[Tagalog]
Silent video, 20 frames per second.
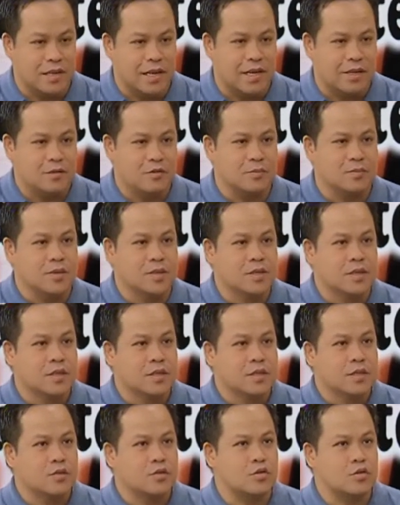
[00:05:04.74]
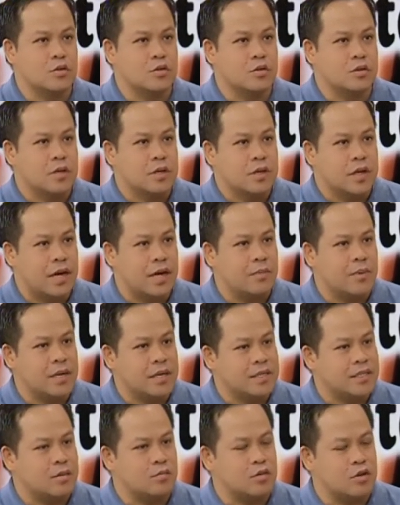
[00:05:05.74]
nila. No? Okay. So,
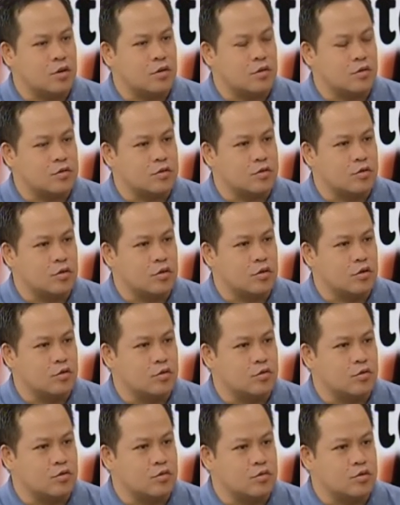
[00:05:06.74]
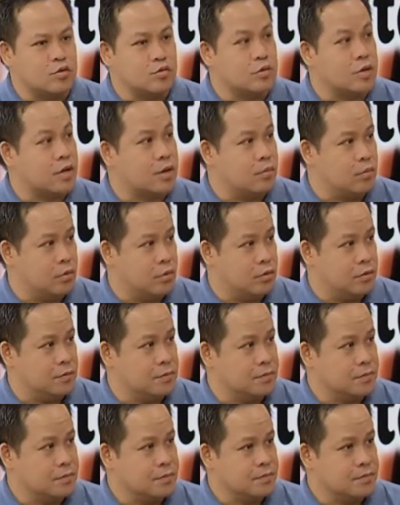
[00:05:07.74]
habang hindi mo nakokontrol yung sugar mo,
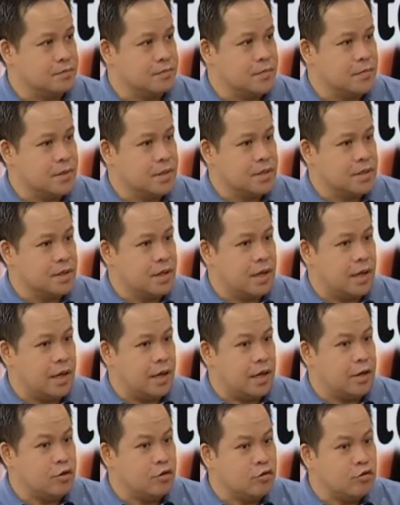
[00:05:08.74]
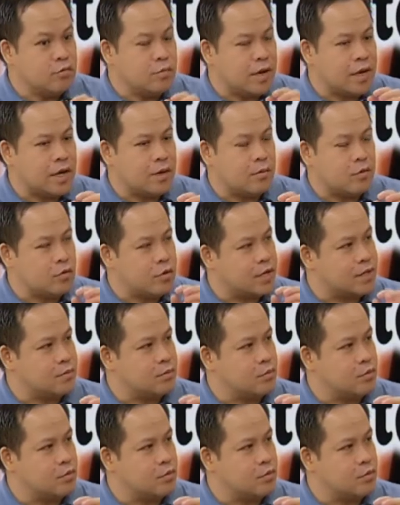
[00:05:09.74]
mm-hmm. yung mga ugat